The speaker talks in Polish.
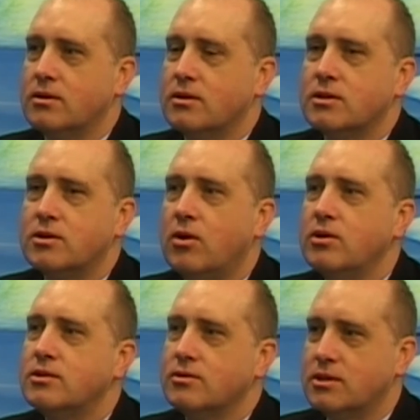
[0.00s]
e,
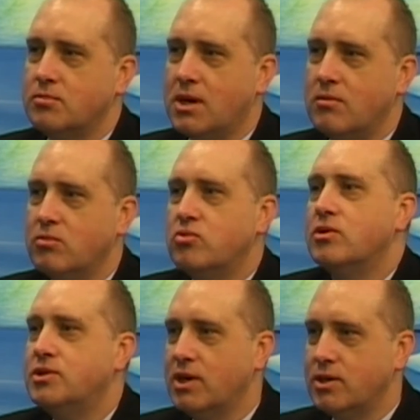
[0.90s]
stoisk z oscypkami
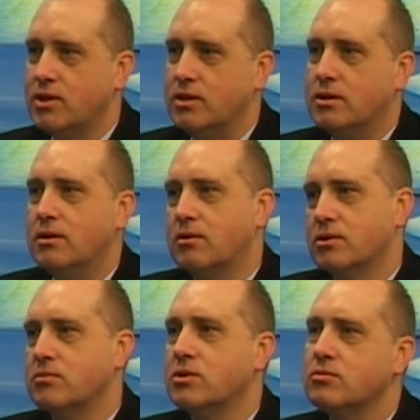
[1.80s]
było 10,
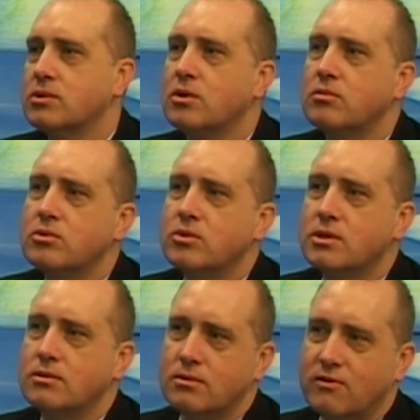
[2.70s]
tylko żeby to
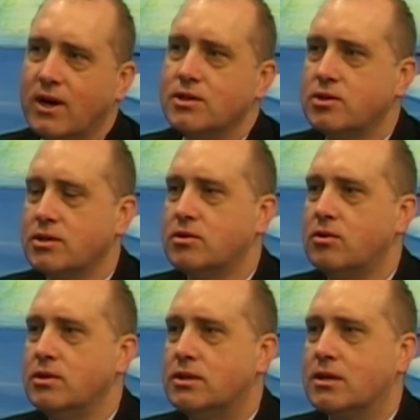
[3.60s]
były 2-3
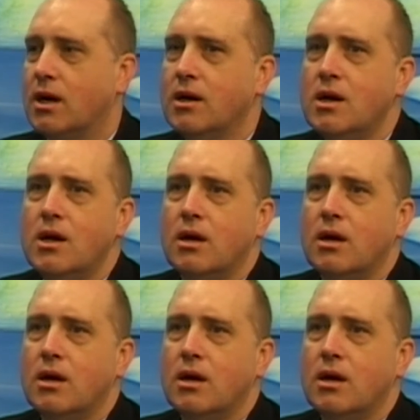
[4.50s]
stoiska,